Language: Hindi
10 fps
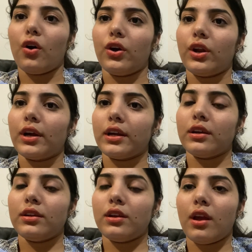और
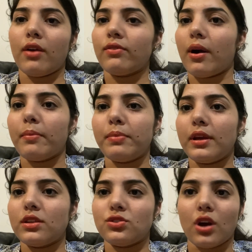अगर यहाँ वहाँ
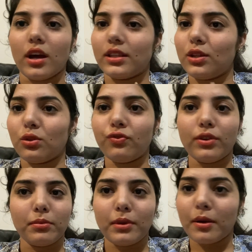पे चार थी तो
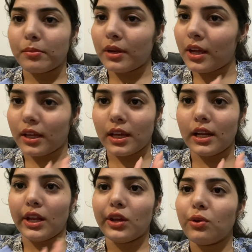फिर भी हमने एक
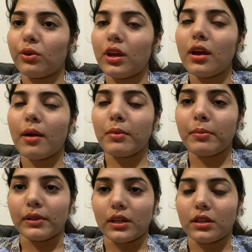ही ली क्योंकि हमें
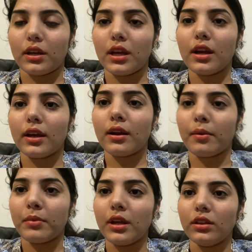पता था कि अगर
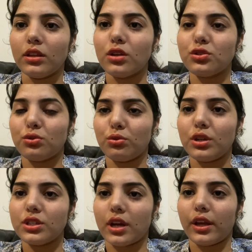हमें इतना
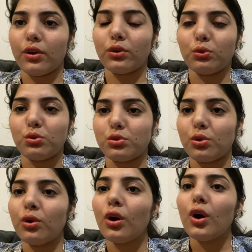ज़रूरी चाहिए और
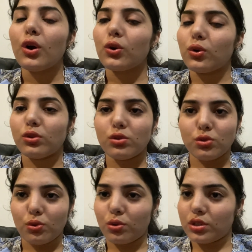दूसरों को तो
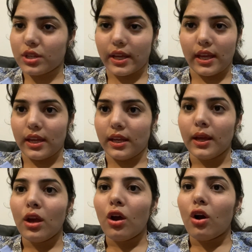ज़रूर चाहिए ही
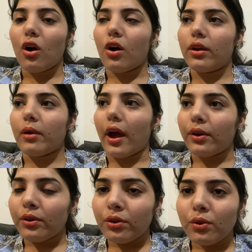और आई
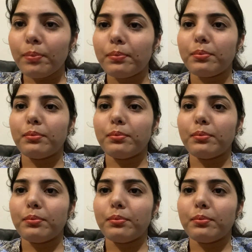डोंट नो